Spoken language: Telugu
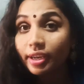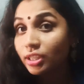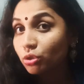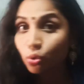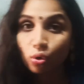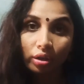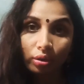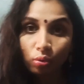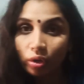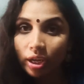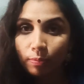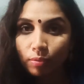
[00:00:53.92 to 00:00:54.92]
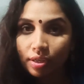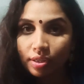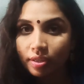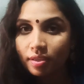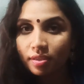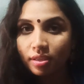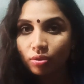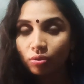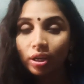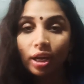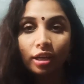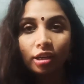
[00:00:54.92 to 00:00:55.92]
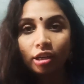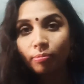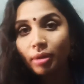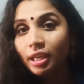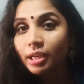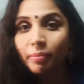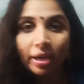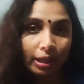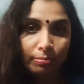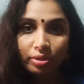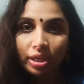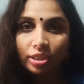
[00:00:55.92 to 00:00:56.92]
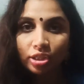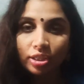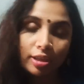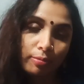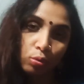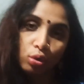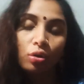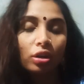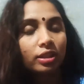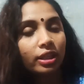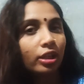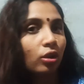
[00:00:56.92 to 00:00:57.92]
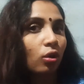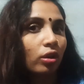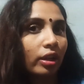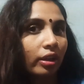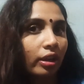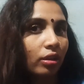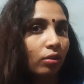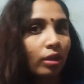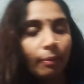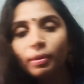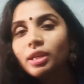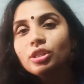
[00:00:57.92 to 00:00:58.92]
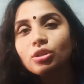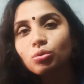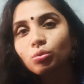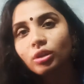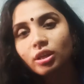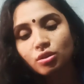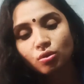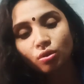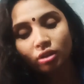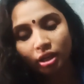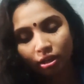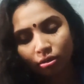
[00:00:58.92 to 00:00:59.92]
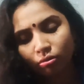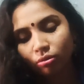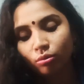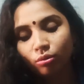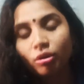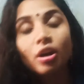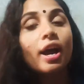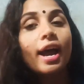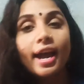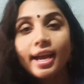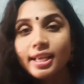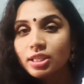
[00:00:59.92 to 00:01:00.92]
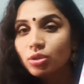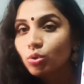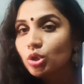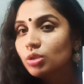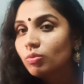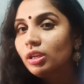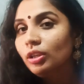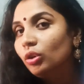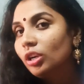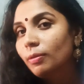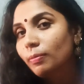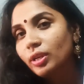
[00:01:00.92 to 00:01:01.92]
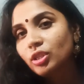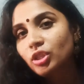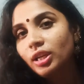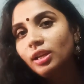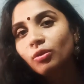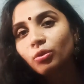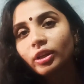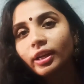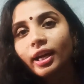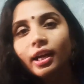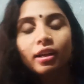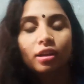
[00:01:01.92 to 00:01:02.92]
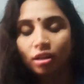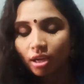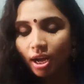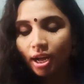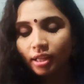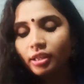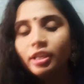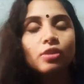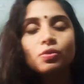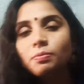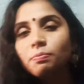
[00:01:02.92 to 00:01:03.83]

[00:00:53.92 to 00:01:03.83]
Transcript: నెక్స్ట్ టోనర్ కూడా అప్లై చేసేసాను కానీ నేను మళ్ళీ మేకప్ స్టార్ట్ చేసే ముందు ఒకసారి టోనర్ నేను అప్లై చేసుకుంటాను సో నేను యాజ్ యూజువల్ గులాబీ జెల్ ఇందుగా అది నేను